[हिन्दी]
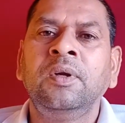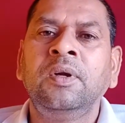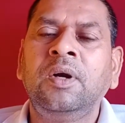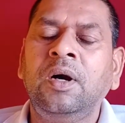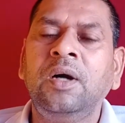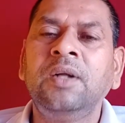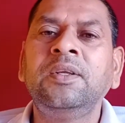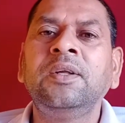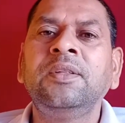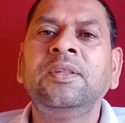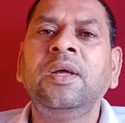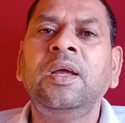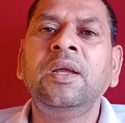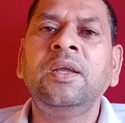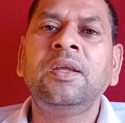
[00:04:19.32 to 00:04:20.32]
कहा जाता
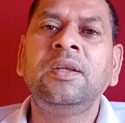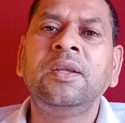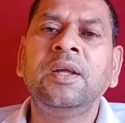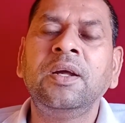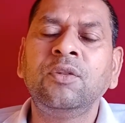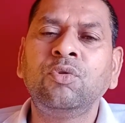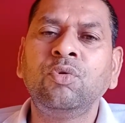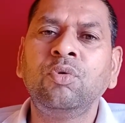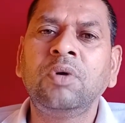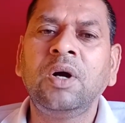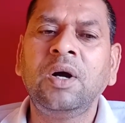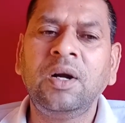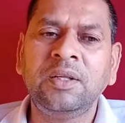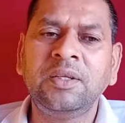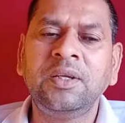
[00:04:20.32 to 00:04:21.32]
है कि ना तो
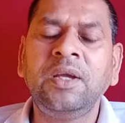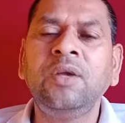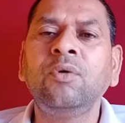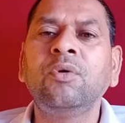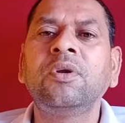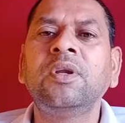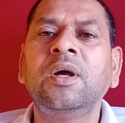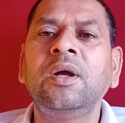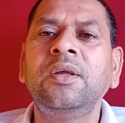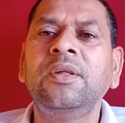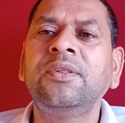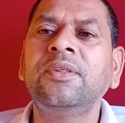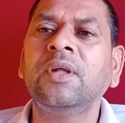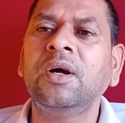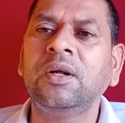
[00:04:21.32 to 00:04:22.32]
कहा जाए और ना ही
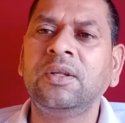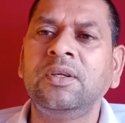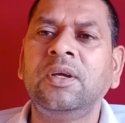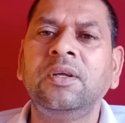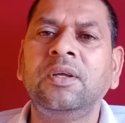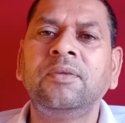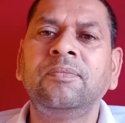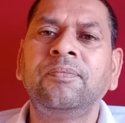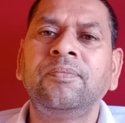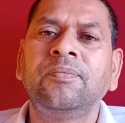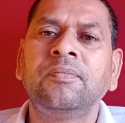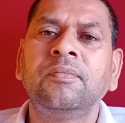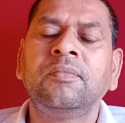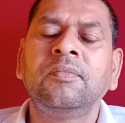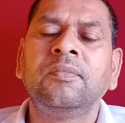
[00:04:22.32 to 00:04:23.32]
सहा जाए
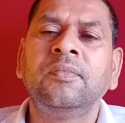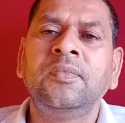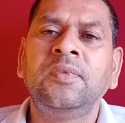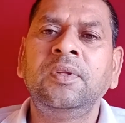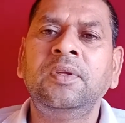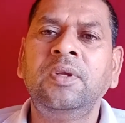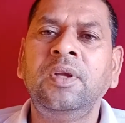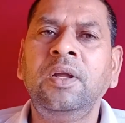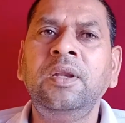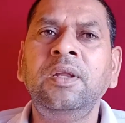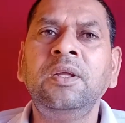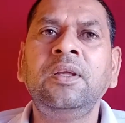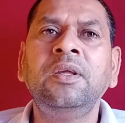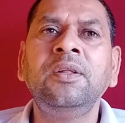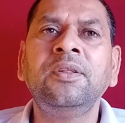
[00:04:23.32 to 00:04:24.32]
यानी
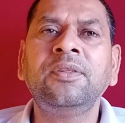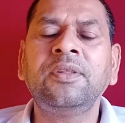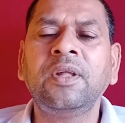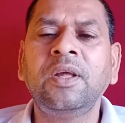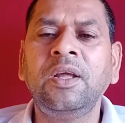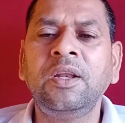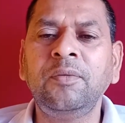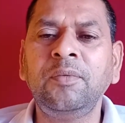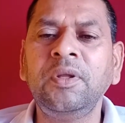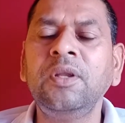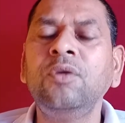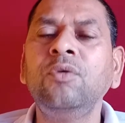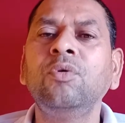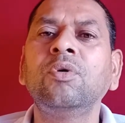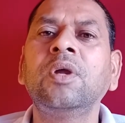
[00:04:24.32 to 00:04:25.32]
कि सहन भी
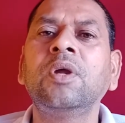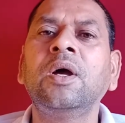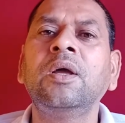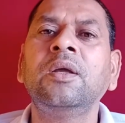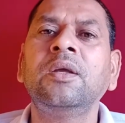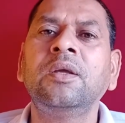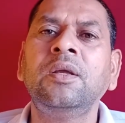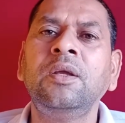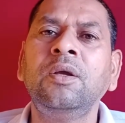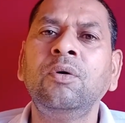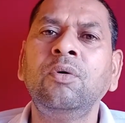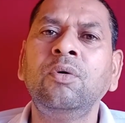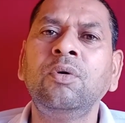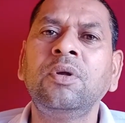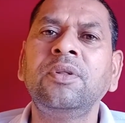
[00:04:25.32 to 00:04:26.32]
नहीं हो रहा है
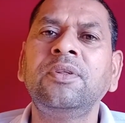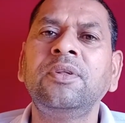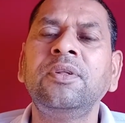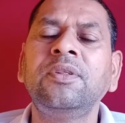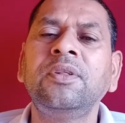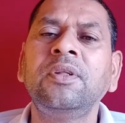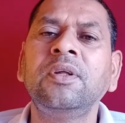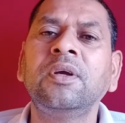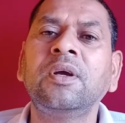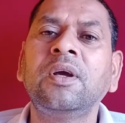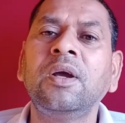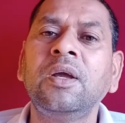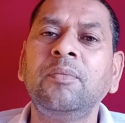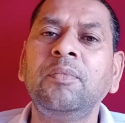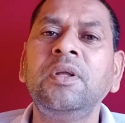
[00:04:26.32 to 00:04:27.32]
और किसी से
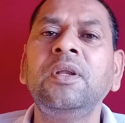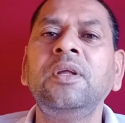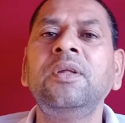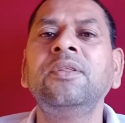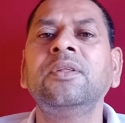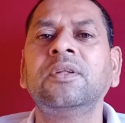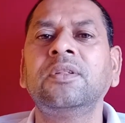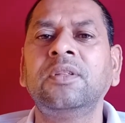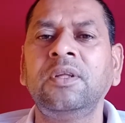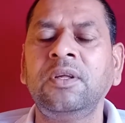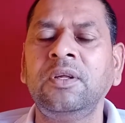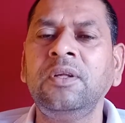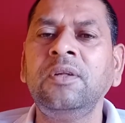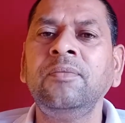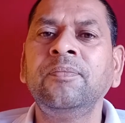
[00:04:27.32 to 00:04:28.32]
कह भी नहीं सकते
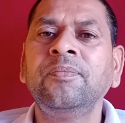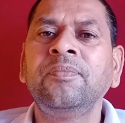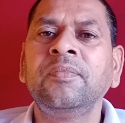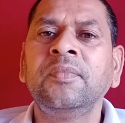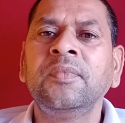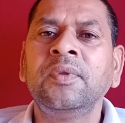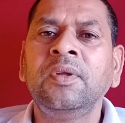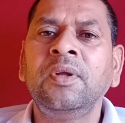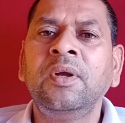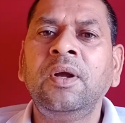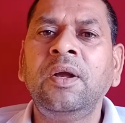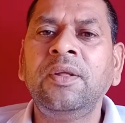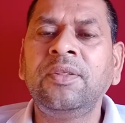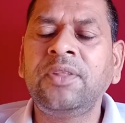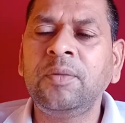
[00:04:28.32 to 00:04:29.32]

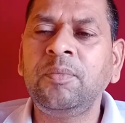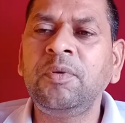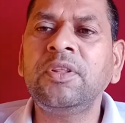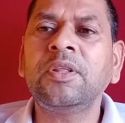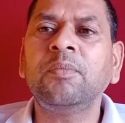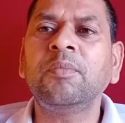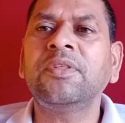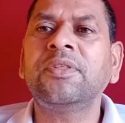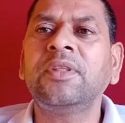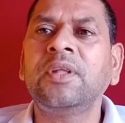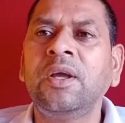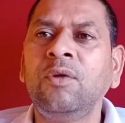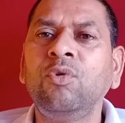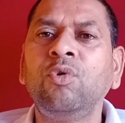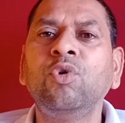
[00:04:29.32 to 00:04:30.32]
ऐसी भी
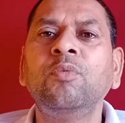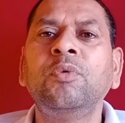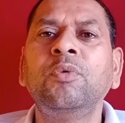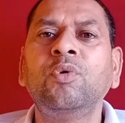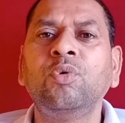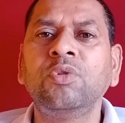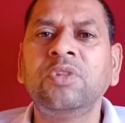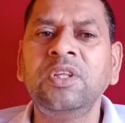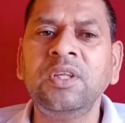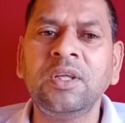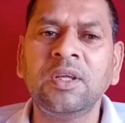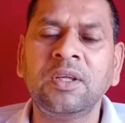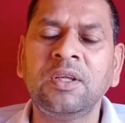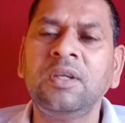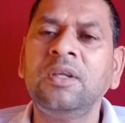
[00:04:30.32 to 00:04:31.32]
समस्याएं लोगों में होती
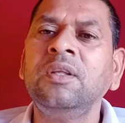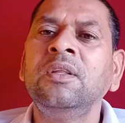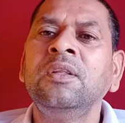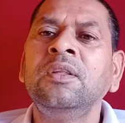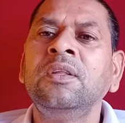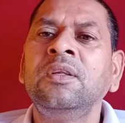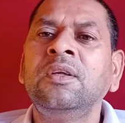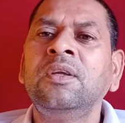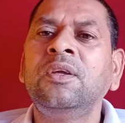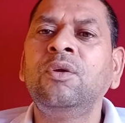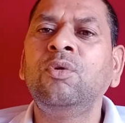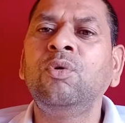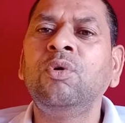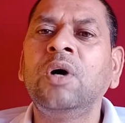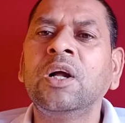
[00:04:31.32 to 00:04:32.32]
हैं कि
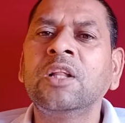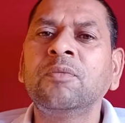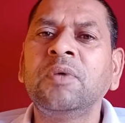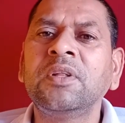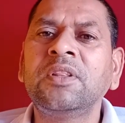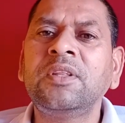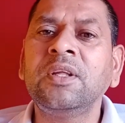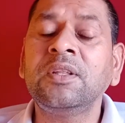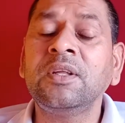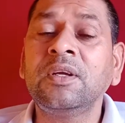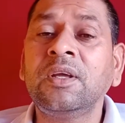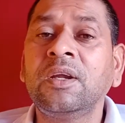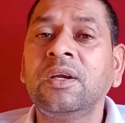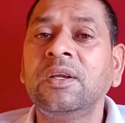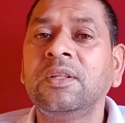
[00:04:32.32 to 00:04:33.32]
लोग आत्महत्या तक
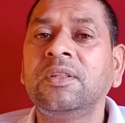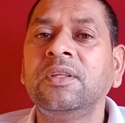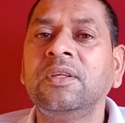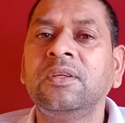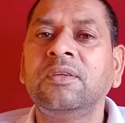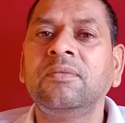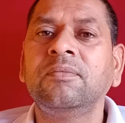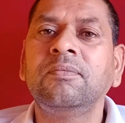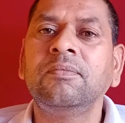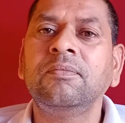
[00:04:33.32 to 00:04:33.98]
कर लेते हैं